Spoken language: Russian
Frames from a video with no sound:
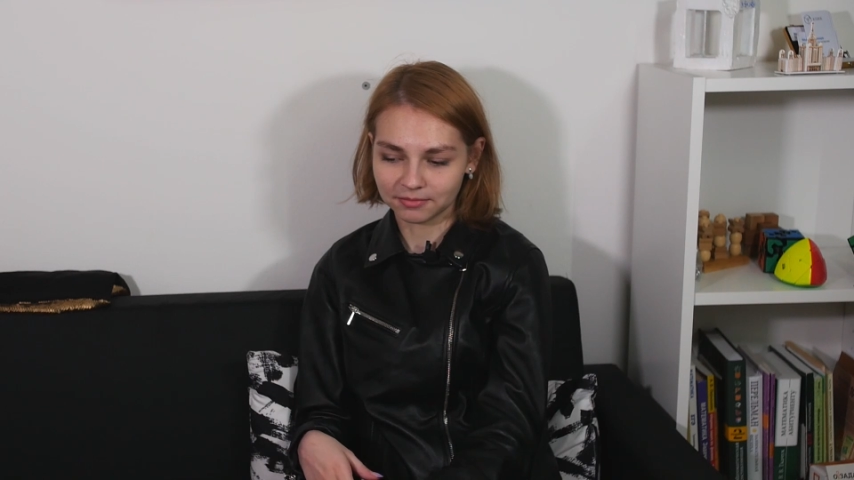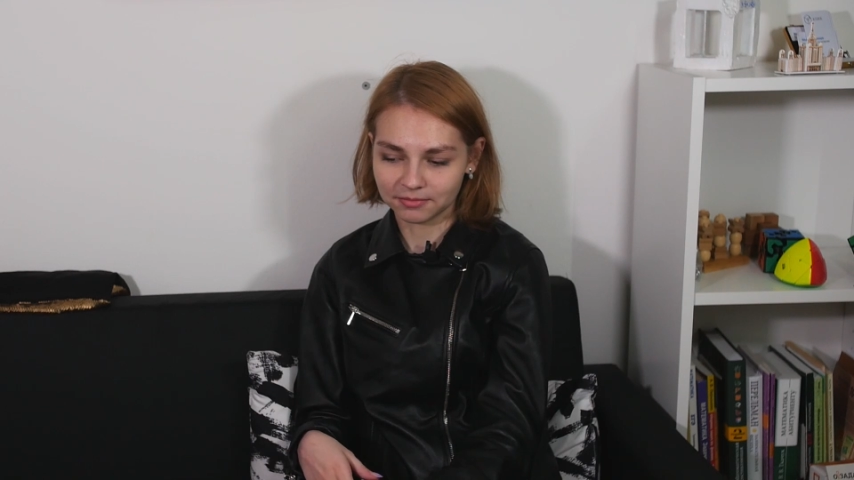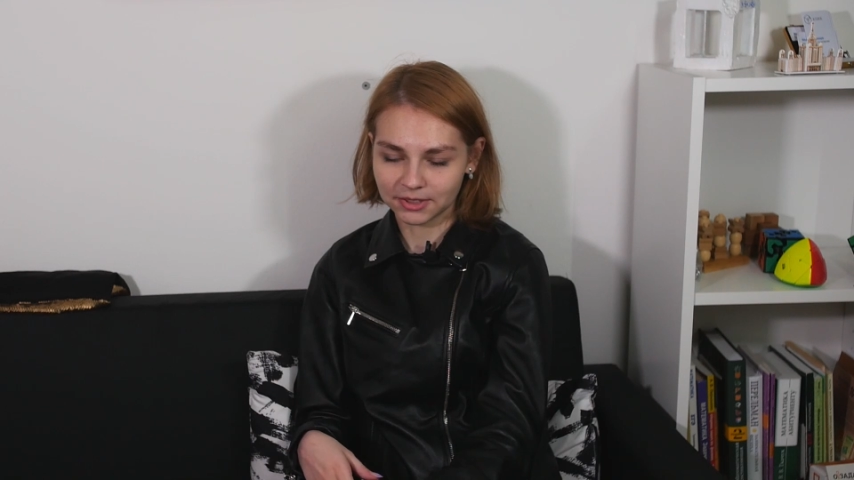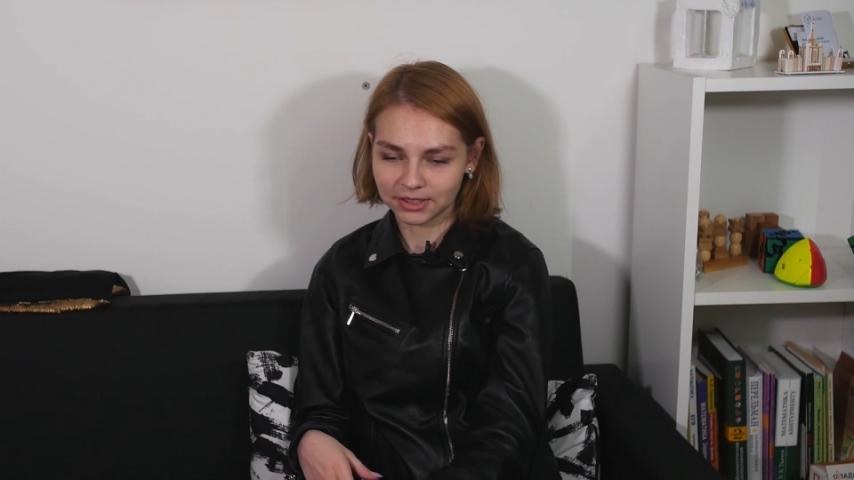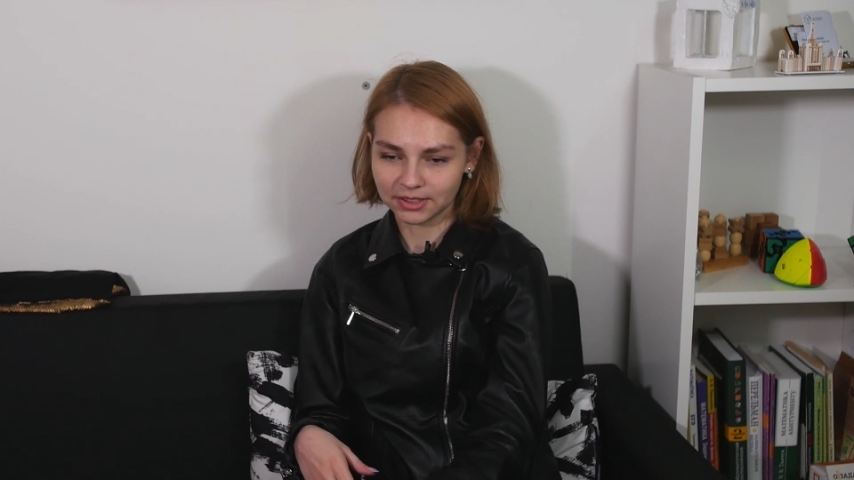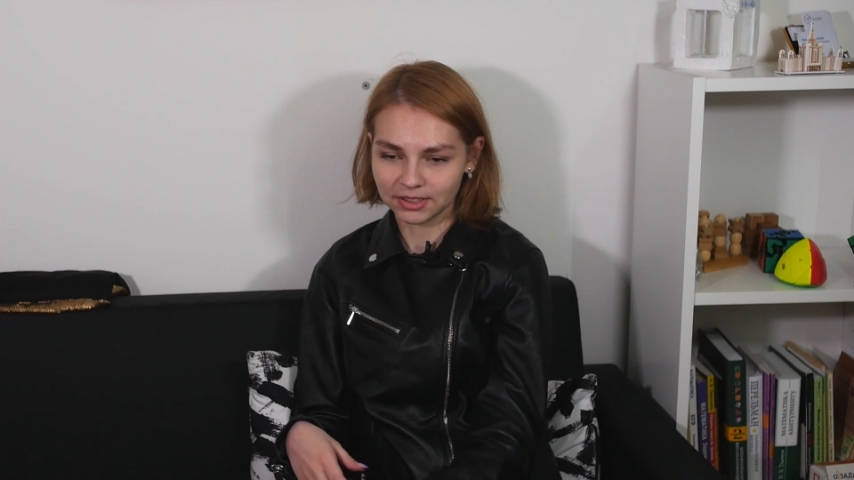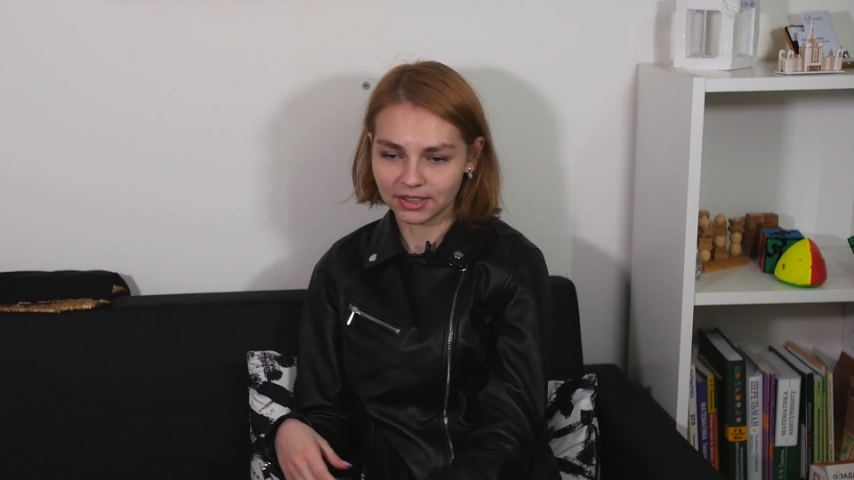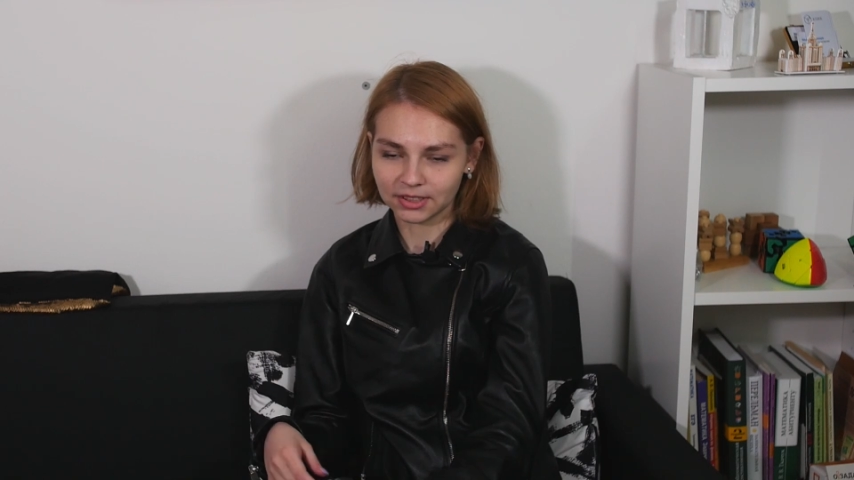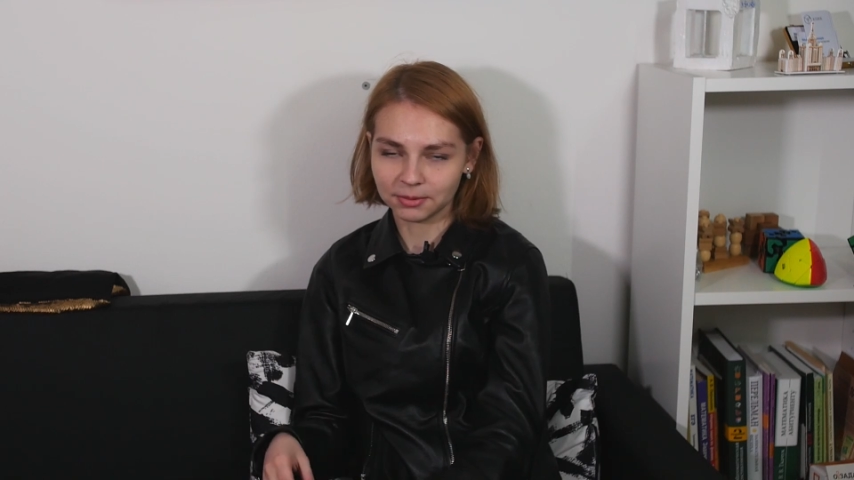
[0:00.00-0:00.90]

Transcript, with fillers: надоедает и